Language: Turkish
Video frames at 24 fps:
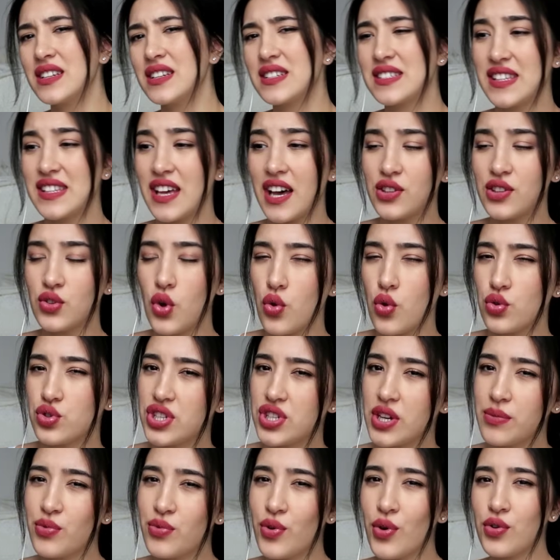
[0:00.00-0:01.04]
40 saat
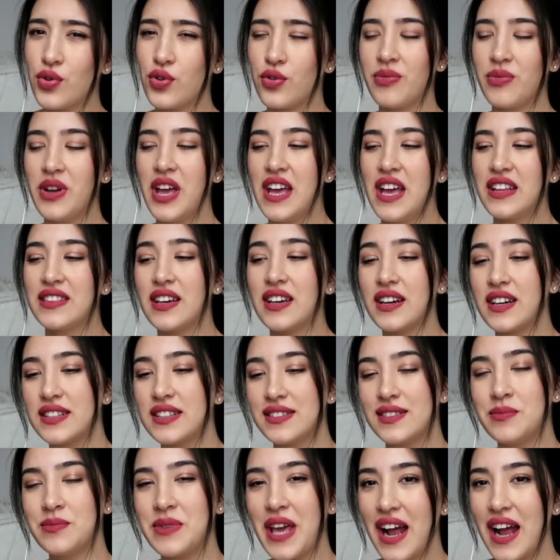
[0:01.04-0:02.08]
konuşamıyorum.
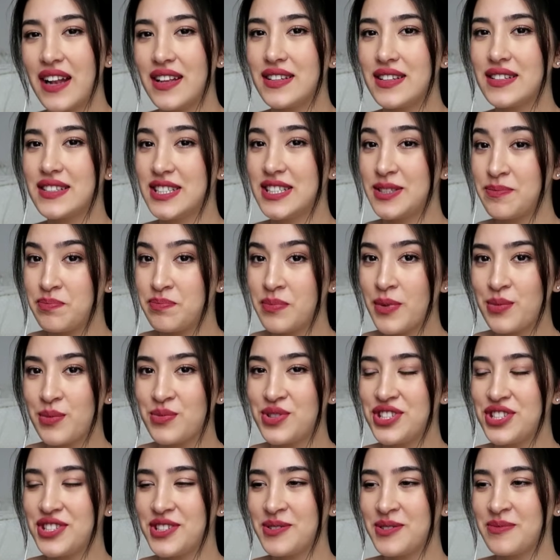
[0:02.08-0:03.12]
Takıldığım yerleri
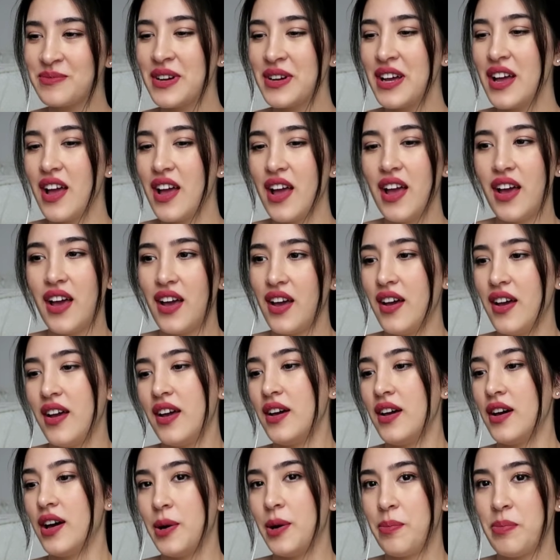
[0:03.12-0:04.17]
kırpmamışım.
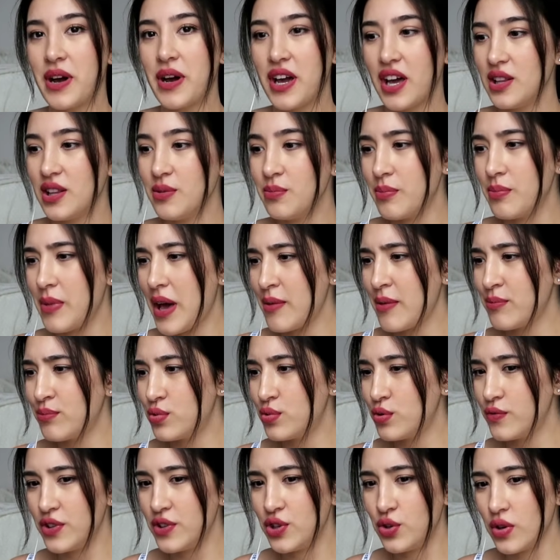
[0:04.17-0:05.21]
Bakalım ben
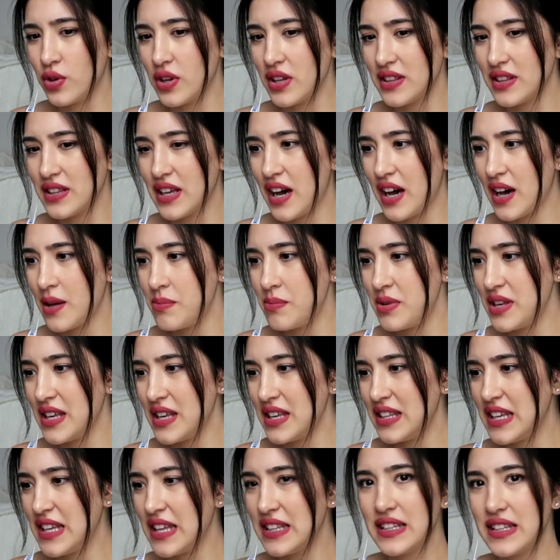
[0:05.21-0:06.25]
bu videoya daha bir
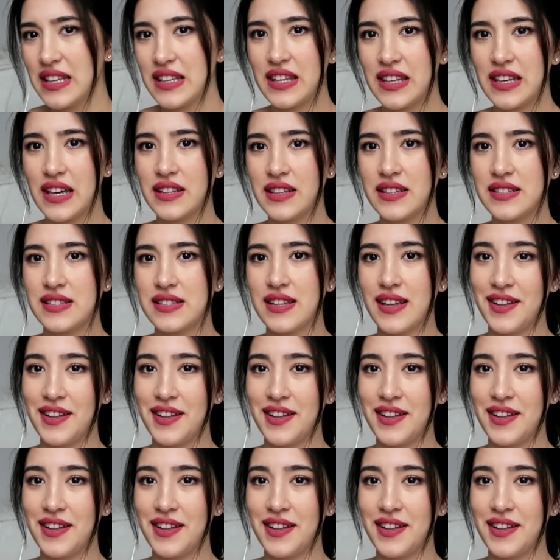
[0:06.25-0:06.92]
7 dakika nasıl